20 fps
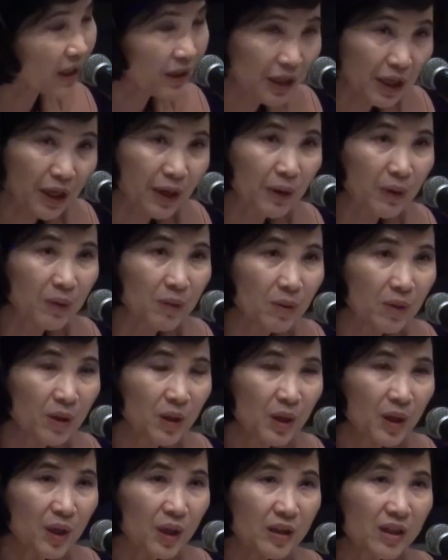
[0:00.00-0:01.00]
อย่างเดียว
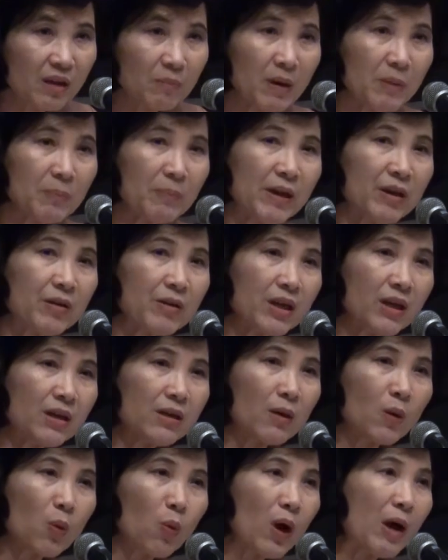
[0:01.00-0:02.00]
แต่มันเป็นเรื่อง
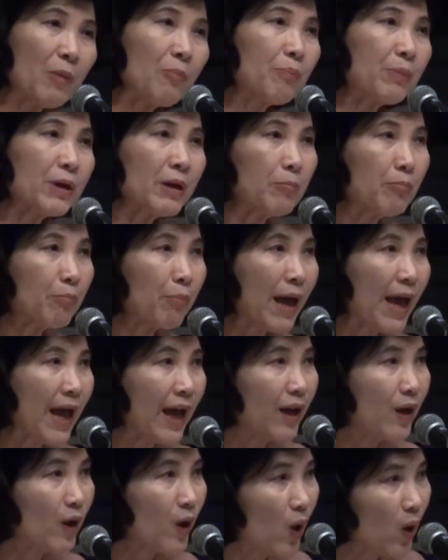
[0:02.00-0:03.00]
ของความเปลี่ยนแปล
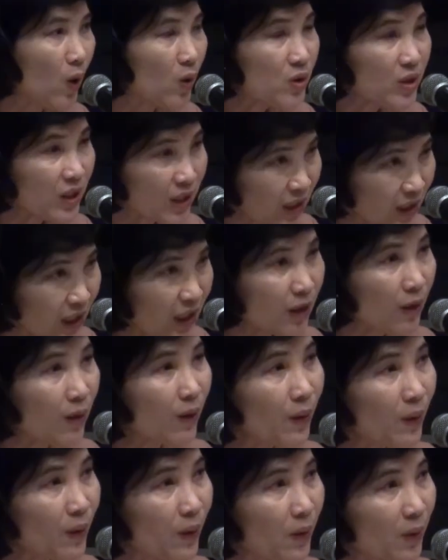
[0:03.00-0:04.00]
งของเศรษฐกิจ
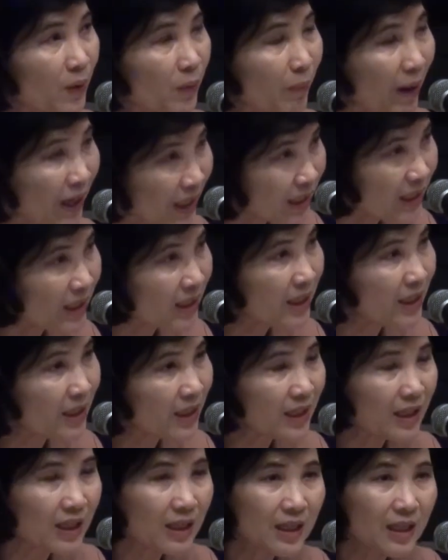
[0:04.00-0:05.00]
โลกใบนี้
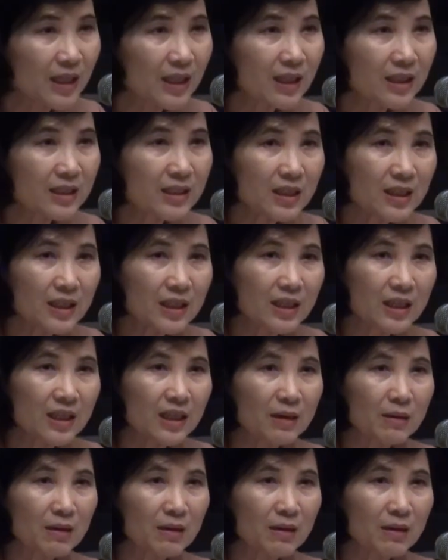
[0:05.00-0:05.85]
ที่